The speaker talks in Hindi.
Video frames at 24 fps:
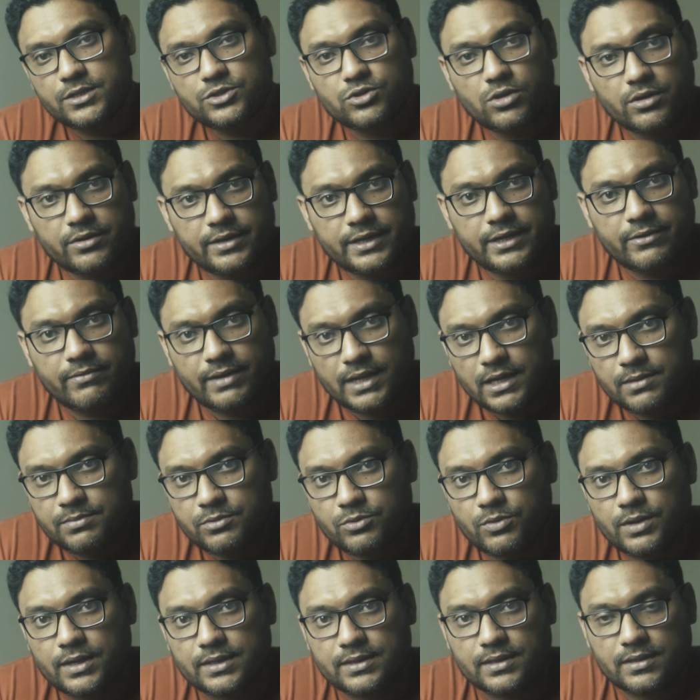ये जॉनर डेवलप
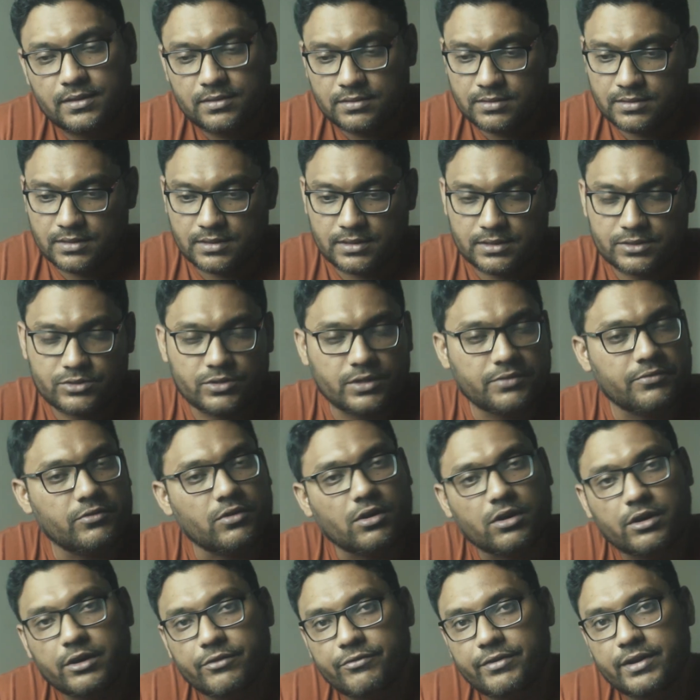हुआ था स्ट्रीट
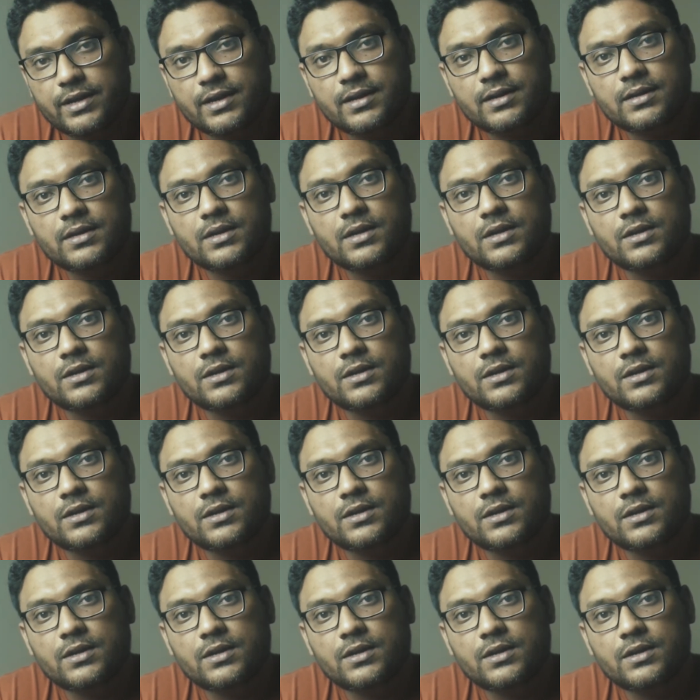फोटोग्राफी का